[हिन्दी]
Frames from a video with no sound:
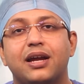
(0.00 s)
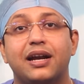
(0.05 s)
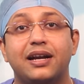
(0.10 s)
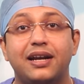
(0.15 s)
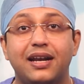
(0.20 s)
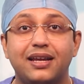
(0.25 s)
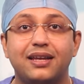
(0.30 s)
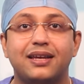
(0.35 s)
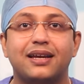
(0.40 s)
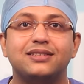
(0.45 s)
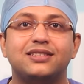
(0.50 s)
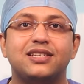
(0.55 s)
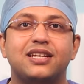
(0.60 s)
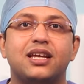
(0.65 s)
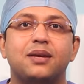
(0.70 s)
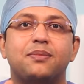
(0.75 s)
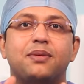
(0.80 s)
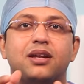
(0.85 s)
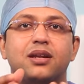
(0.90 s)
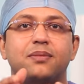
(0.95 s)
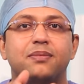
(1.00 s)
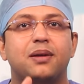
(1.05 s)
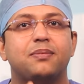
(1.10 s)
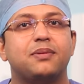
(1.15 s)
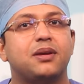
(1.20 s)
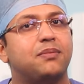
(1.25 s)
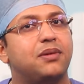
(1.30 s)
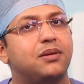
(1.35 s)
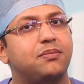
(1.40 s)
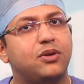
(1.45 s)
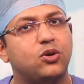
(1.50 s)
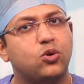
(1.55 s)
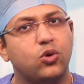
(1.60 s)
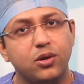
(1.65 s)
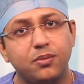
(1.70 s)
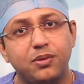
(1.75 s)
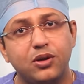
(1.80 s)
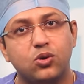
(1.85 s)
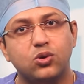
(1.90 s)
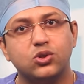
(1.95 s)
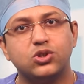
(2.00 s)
हेड नेक कैंसर के बारे में आपके मन में कोई भी